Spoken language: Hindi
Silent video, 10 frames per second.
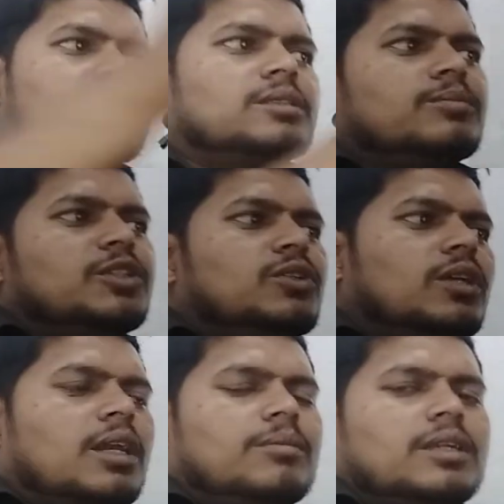इस
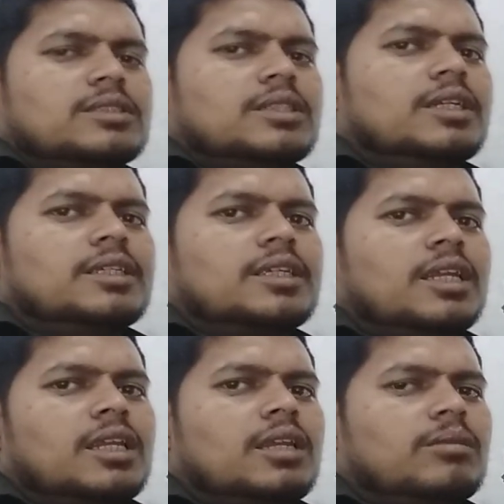वीडियो कैमरा से
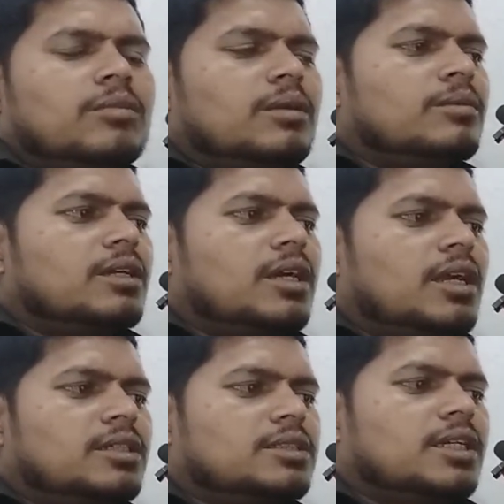इंटरनल मेमोरी
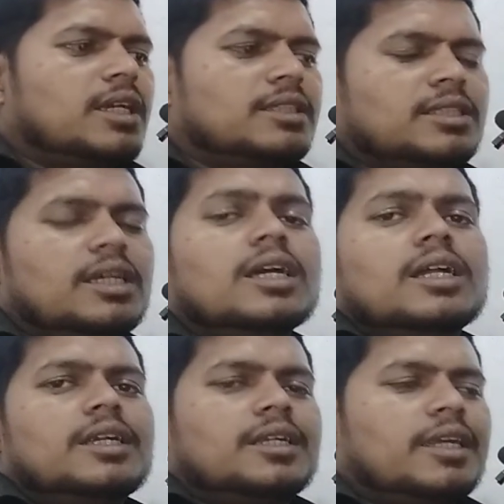कार्ड से कैसे
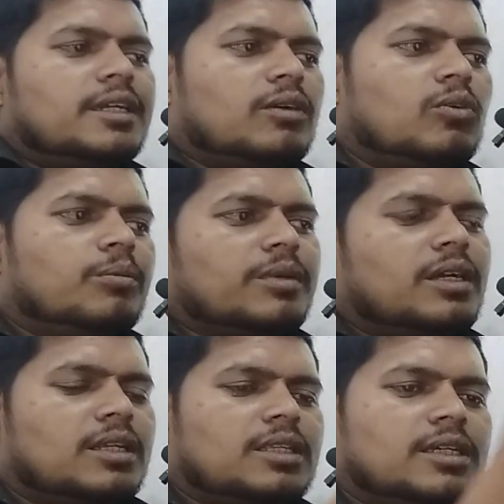डेटा कॉपी
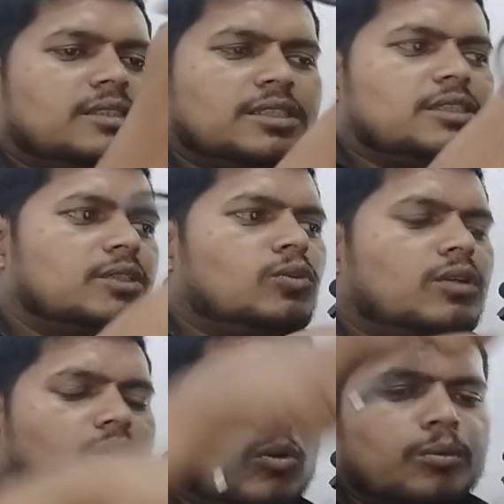करते हैं इसी से
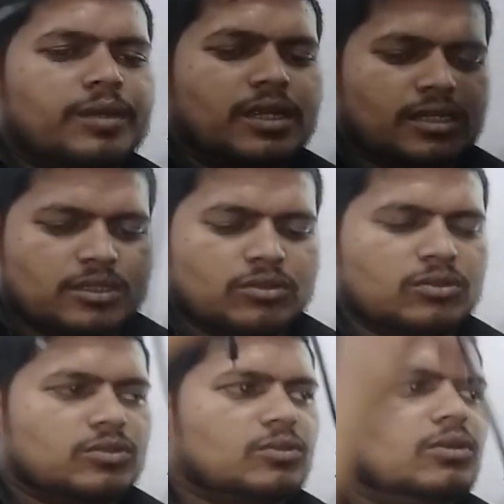कॉपी करता हूँ
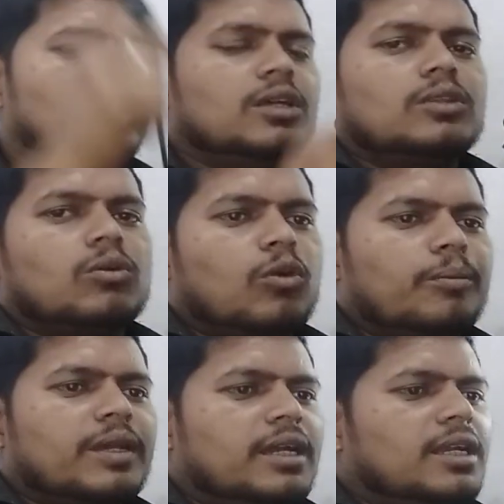दोस्तों तो
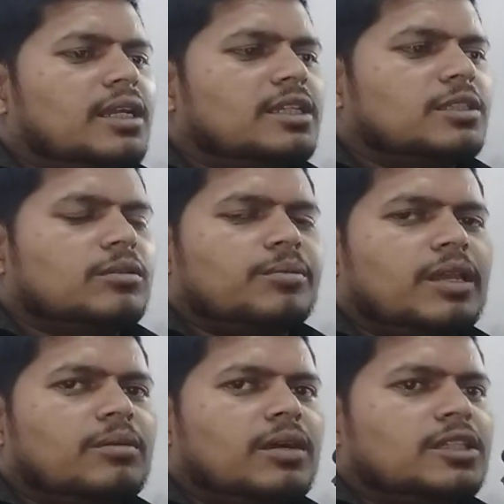कॉपी करने के लिए सबसे
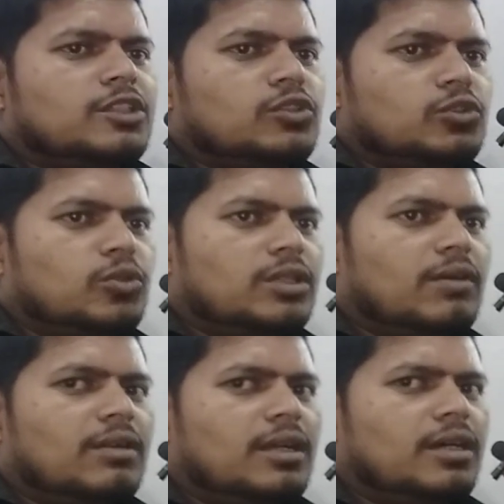पहली बात ये जो
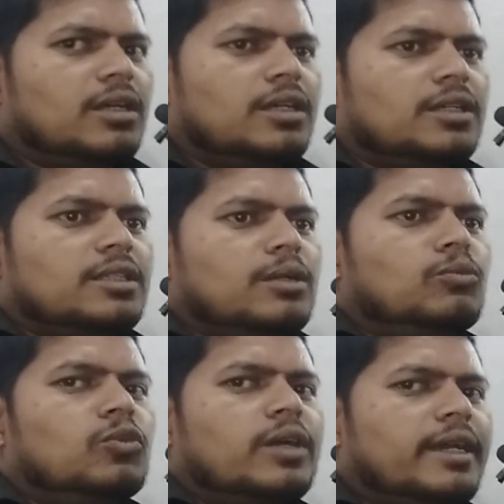छोटा वाला इधर
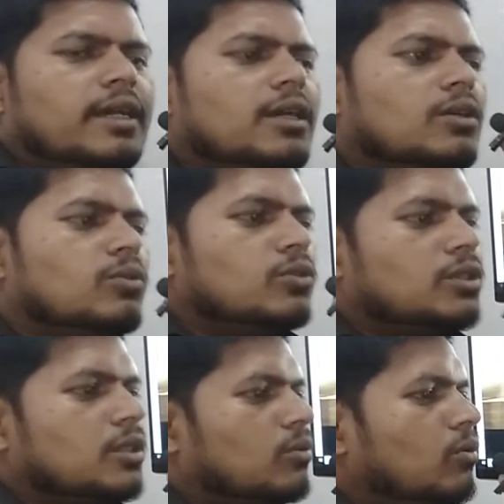मुंह है
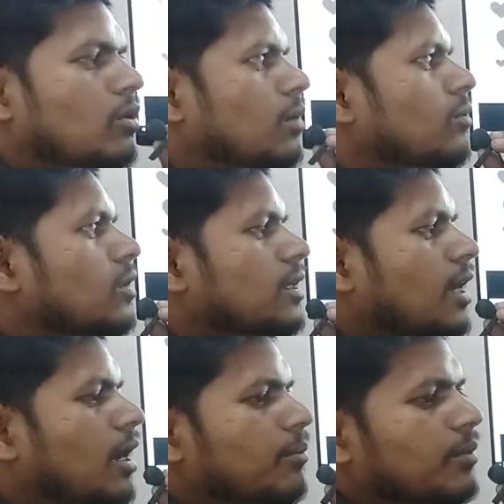उसी को हम लोग
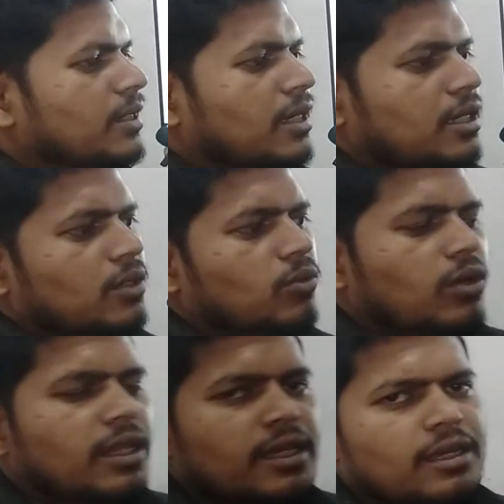यहाँ पे ढक्कन
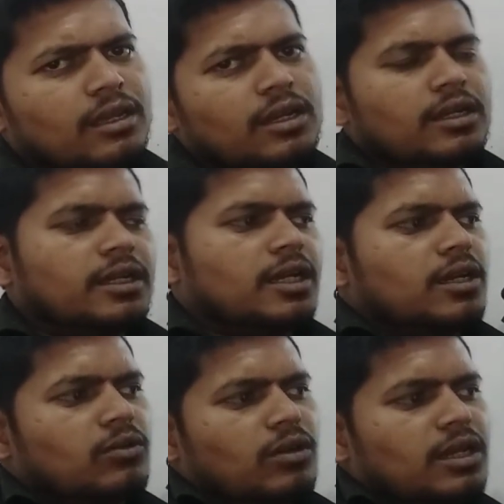खोलेंगे
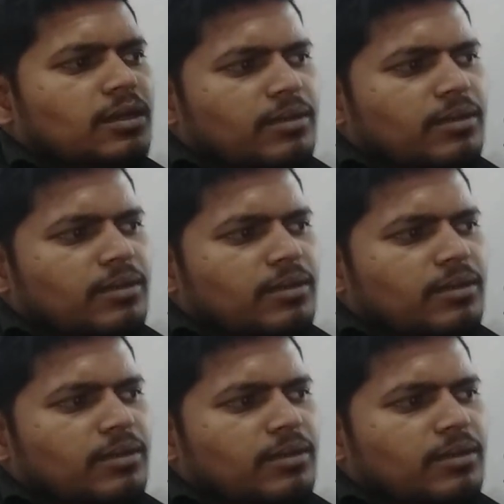ढक्कन खोलने